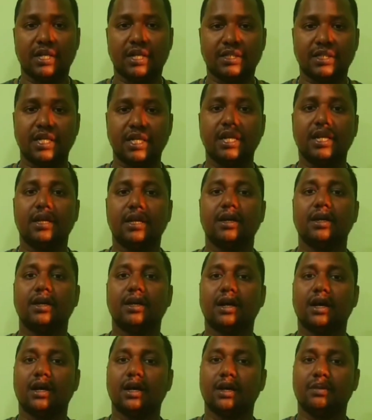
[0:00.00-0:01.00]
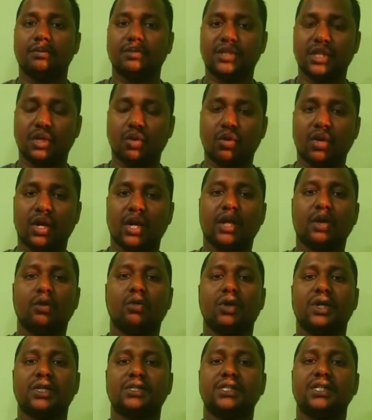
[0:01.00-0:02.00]
আজকে যে ঘটনাটি
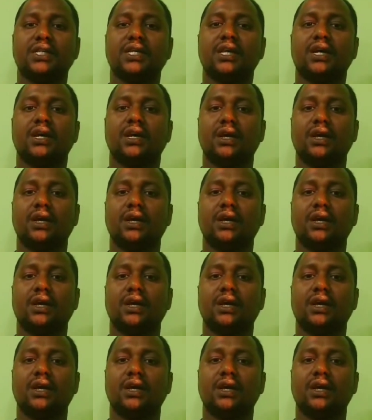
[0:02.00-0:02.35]
ঘটেছে